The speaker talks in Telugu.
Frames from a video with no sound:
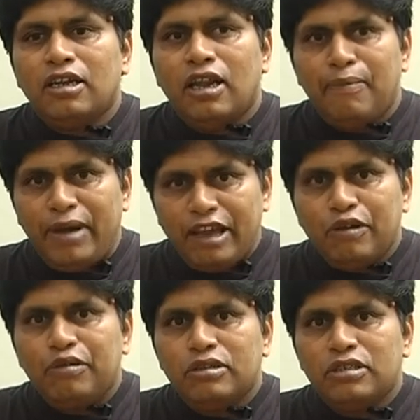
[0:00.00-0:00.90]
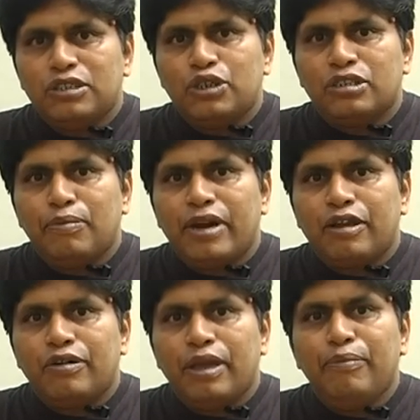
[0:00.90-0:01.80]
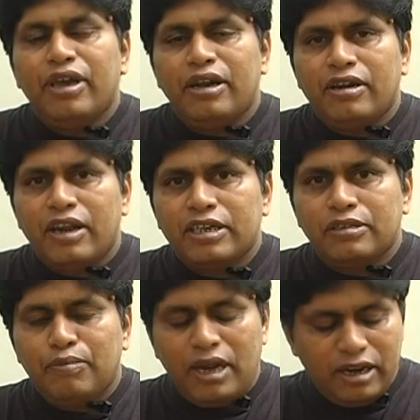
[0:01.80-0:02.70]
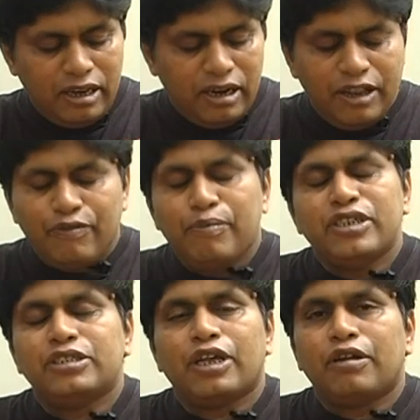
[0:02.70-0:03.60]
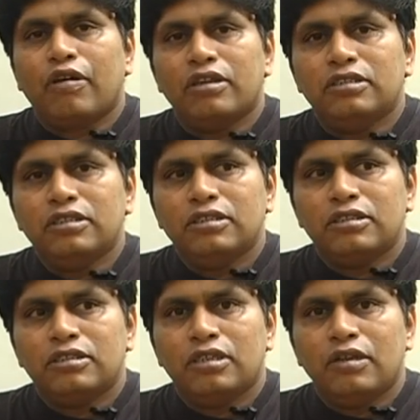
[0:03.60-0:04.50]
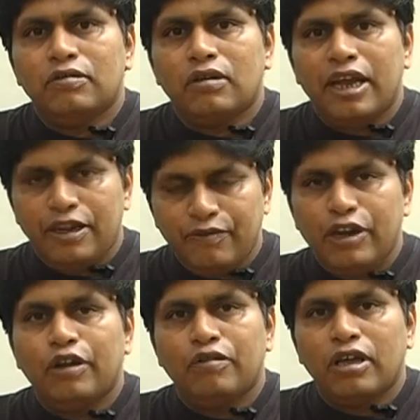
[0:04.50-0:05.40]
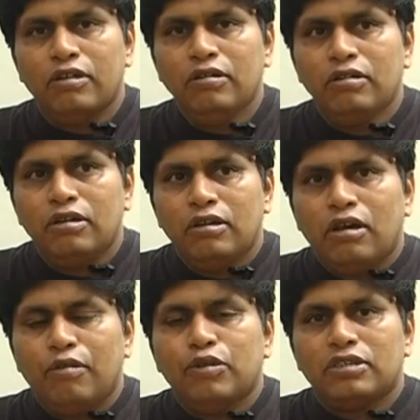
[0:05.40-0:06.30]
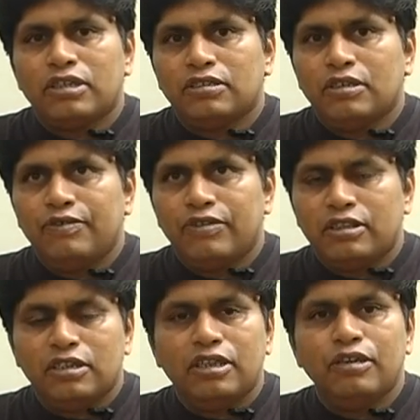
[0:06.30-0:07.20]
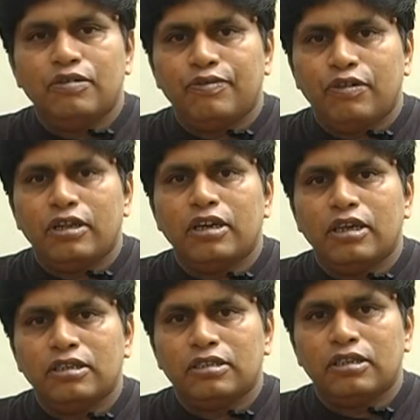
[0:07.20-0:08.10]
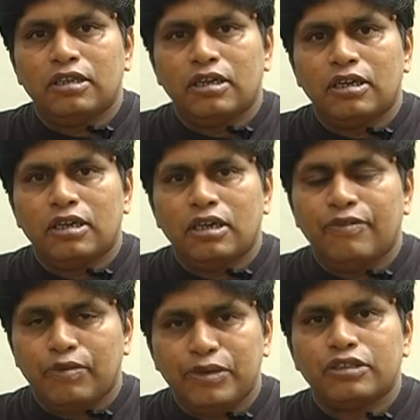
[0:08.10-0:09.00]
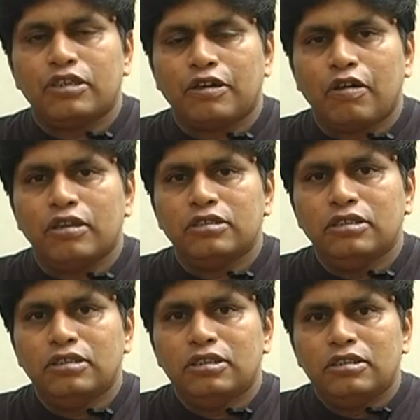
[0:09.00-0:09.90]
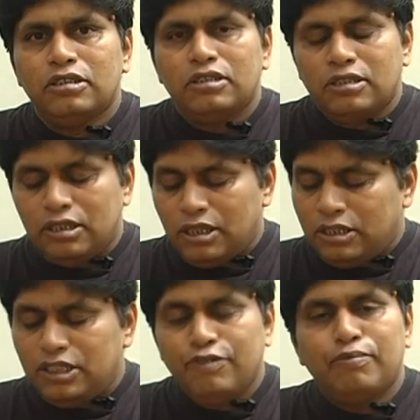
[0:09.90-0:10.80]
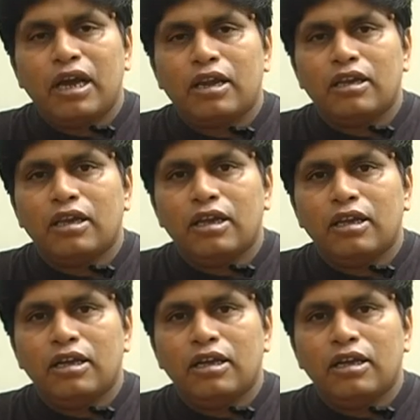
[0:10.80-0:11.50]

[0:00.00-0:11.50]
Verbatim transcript: నా బ్యాక్గ్రౌండ్ వచ్చి ఎడ్యుకేషన్ బ్యాక్గ్రౌండ్ ఎంబీఏ ఇంటర్నేషనల్ మార్కెటింగ్ అండ్ ఇన్ఫర్మేషన్ టెక్నాలజీ నేను ఐటీ ఫీల్డ్లో ఉన్నాను ఆల్మోస్ట్ ఐ సర్వ్ ఫర్ థర్టీన్ టు ఫోర్టీన్ ఇయర్స్ ఇన్ ఇన్ఫర్మేషన్ టెక్నాలజీ యాజ్ చీఫ్ మార్కెటింగ్